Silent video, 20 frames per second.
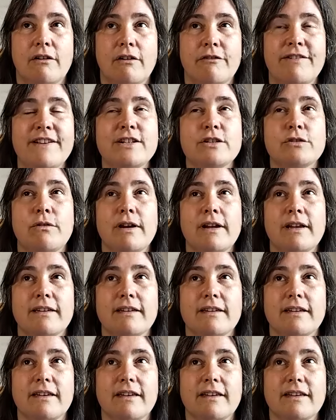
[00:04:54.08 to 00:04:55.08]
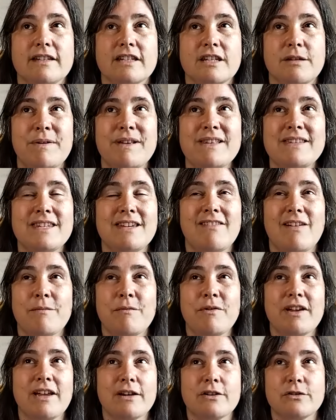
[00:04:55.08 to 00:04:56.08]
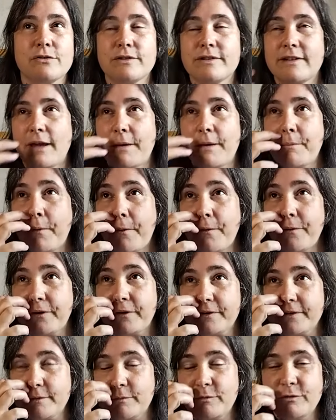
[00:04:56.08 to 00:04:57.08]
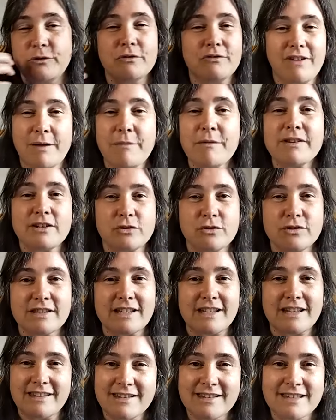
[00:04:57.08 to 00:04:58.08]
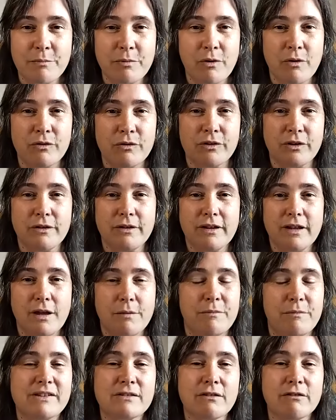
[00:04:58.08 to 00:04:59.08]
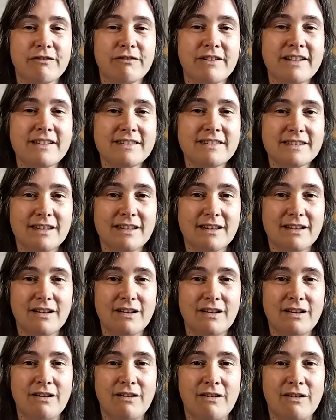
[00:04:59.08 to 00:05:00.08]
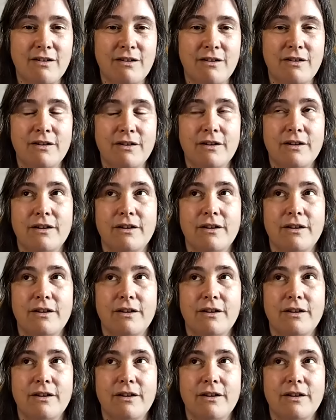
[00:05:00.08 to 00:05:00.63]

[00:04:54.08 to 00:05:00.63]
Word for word: en fait, je crois, je sais pas s'il y a vraiment quelque chose à apprendre. C'est plutôt vraiment des choses à désapprendre. Parce qu'en fait, le...